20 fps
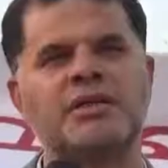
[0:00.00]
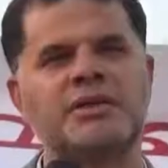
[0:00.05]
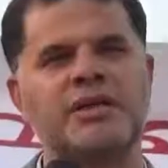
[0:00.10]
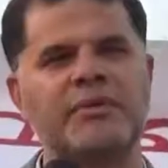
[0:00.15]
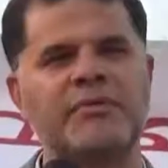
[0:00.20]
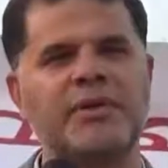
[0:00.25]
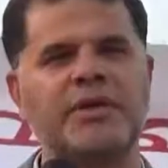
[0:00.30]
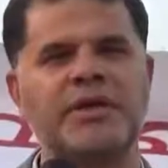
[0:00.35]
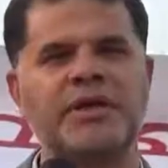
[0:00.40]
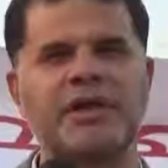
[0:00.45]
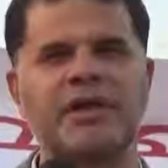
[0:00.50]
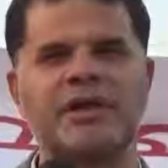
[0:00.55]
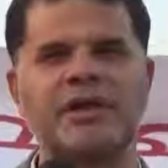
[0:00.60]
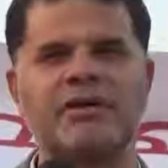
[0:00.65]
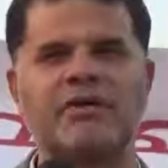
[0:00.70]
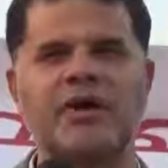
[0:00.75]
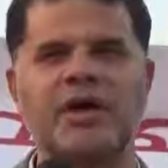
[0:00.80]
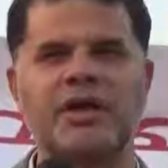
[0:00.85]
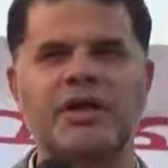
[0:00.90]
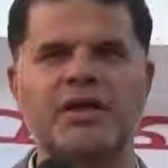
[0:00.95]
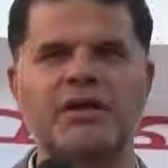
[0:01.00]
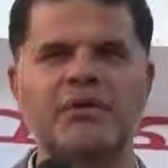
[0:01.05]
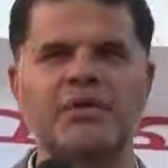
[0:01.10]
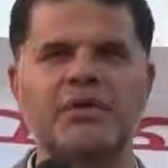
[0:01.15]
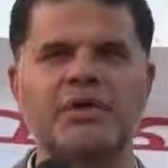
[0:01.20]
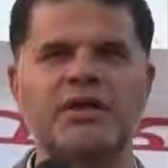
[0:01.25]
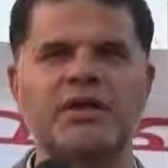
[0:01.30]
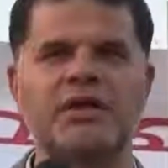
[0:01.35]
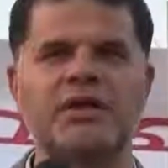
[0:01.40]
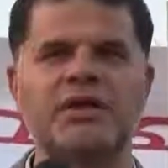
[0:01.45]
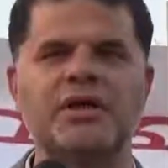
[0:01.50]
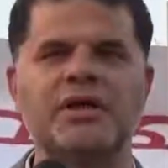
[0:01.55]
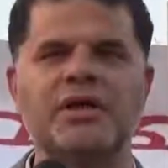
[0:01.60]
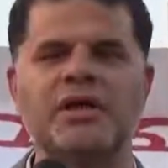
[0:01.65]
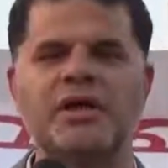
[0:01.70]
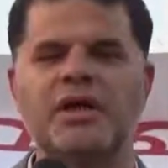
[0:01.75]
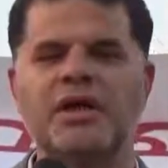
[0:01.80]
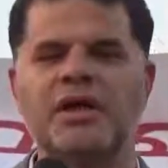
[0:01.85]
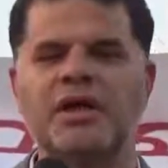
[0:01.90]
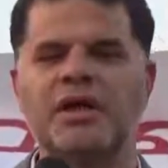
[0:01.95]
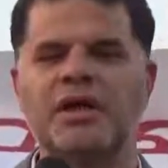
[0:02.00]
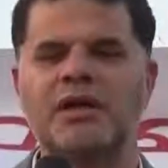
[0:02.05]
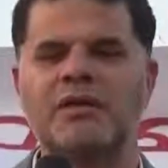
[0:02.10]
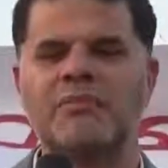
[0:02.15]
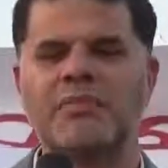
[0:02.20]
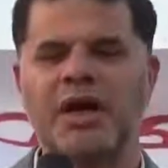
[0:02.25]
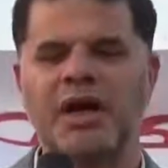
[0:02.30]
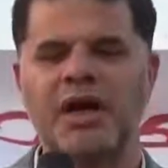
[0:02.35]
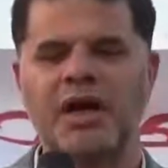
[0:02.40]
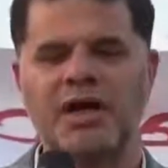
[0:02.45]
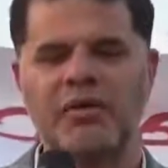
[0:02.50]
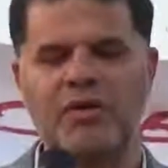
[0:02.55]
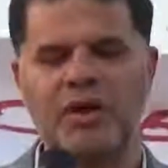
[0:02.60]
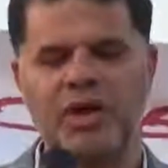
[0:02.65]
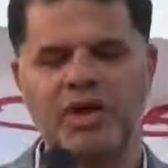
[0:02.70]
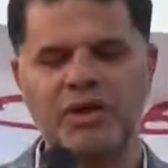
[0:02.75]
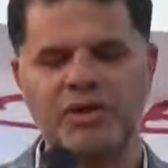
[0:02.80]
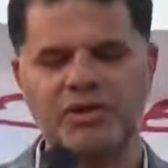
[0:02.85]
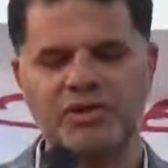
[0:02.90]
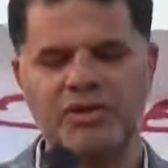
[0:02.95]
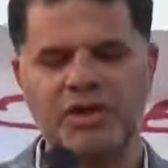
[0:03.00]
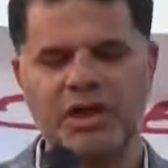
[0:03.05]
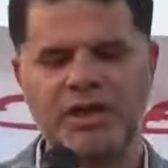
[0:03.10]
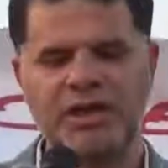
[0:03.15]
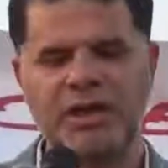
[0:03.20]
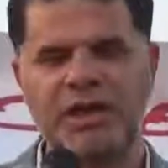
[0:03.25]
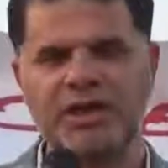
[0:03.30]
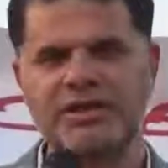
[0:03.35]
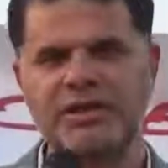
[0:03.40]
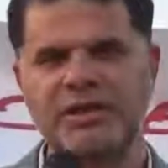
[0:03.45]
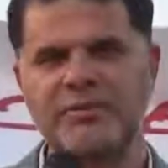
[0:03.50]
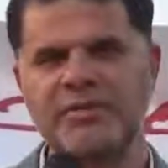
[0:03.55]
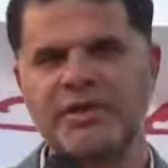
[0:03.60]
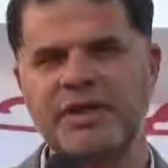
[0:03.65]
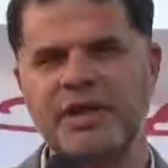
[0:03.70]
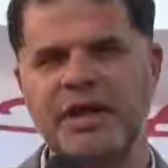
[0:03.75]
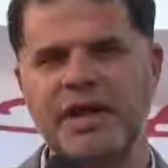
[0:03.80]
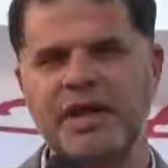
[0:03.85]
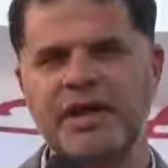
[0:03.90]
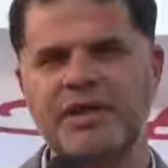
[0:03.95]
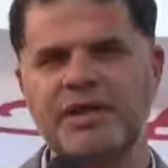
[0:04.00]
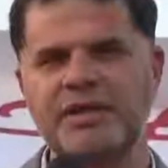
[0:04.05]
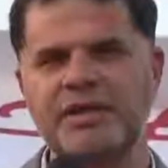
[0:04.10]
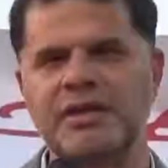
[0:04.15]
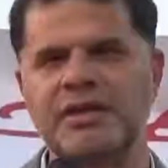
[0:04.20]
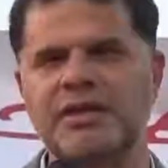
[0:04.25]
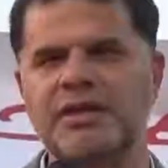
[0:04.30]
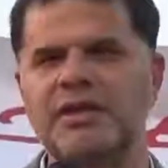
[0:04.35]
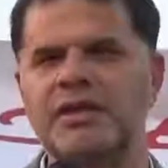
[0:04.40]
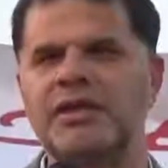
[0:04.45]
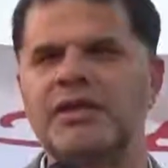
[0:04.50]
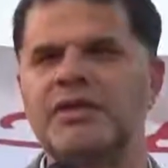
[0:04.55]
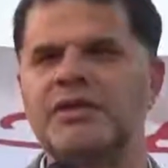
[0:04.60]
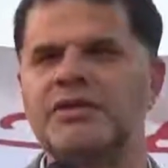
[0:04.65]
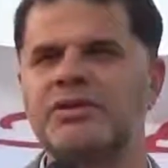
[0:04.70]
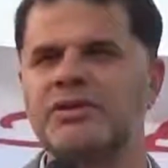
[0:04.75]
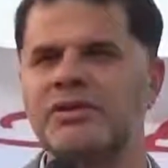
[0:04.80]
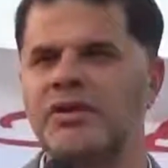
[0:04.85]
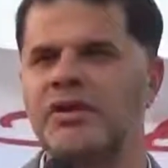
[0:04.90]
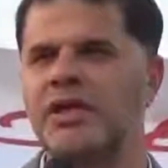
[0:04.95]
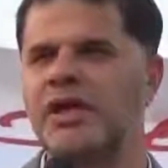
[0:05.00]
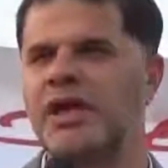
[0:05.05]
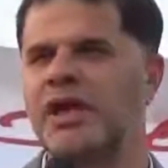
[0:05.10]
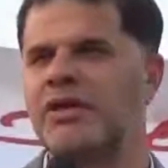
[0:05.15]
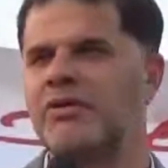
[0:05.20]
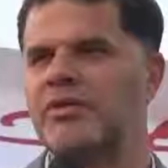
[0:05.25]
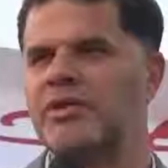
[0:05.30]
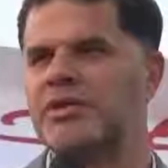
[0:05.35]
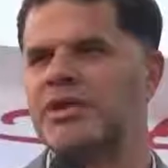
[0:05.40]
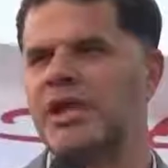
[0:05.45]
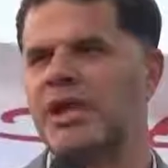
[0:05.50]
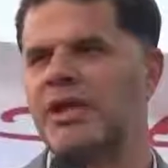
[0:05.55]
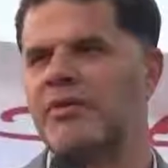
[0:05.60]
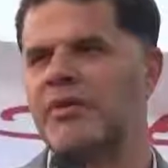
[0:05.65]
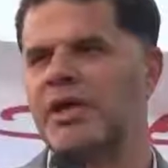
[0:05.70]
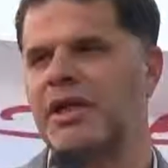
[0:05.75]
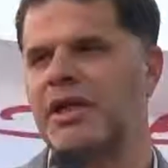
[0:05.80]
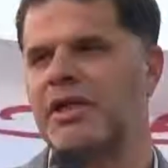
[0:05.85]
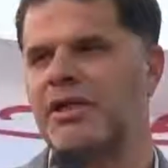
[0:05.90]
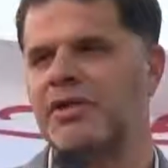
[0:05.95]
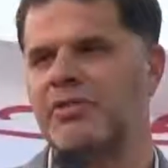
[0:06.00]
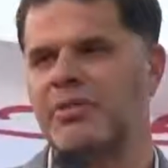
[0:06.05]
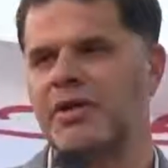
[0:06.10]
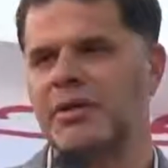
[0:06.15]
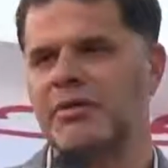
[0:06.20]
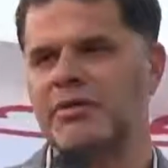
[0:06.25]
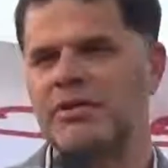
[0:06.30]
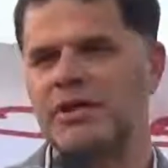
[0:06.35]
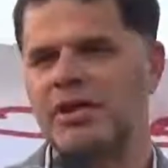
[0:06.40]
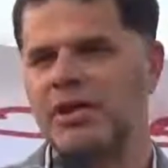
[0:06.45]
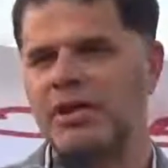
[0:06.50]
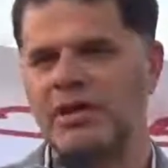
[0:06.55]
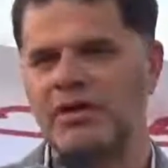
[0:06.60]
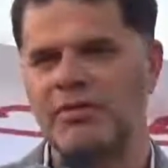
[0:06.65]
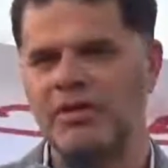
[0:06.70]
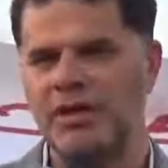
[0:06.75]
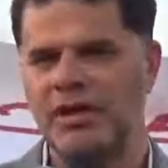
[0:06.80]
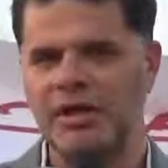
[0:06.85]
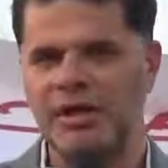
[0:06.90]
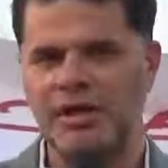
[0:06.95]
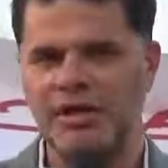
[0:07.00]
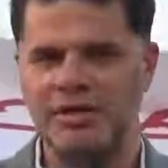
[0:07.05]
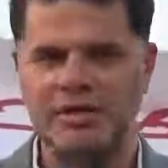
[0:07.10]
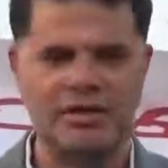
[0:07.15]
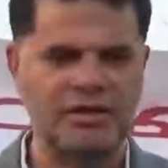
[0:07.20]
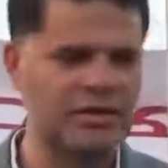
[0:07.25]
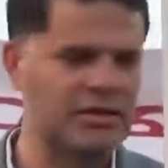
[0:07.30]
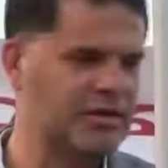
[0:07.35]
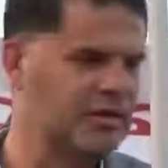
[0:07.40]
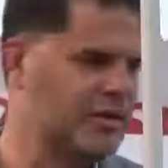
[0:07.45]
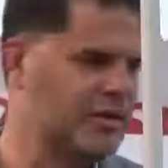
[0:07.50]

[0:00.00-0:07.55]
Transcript: جمعية الوحدوي مع عوائل الشهداء جميعا شكرا والسلام عليكم ورحمة الله وبركاته